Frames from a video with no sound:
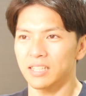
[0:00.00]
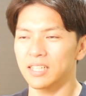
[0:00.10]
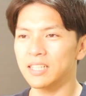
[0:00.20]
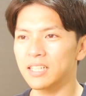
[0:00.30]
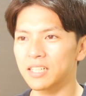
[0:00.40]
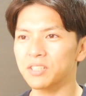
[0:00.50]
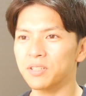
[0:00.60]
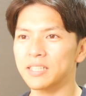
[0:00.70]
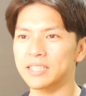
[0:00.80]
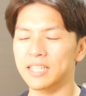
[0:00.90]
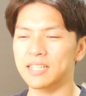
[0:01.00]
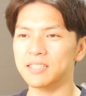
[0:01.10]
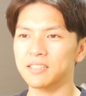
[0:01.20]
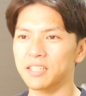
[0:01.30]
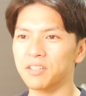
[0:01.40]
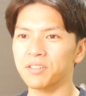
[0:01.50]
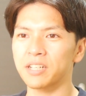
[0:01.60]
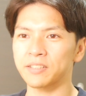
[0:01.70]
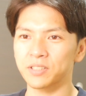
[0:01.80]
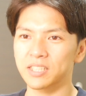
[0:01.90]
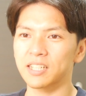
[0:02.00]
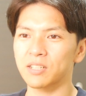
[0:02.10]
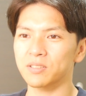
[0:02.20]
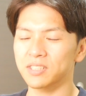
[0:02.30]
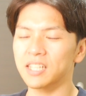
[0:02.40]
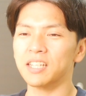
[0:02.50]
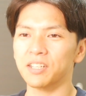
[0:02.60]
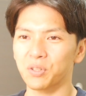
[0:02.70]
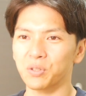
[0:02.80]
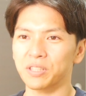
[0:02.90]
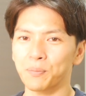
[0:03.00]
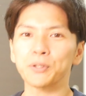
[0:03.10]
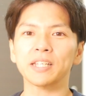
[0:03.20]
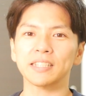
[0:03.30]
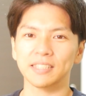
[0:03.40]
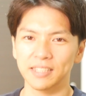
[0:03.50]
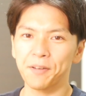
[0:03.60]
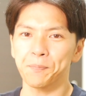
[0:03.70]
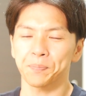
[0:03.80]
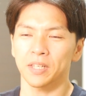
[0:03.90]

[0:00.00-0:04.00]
なんなら一人で生活できるぐらいの力をつけていこうって思ったんですね。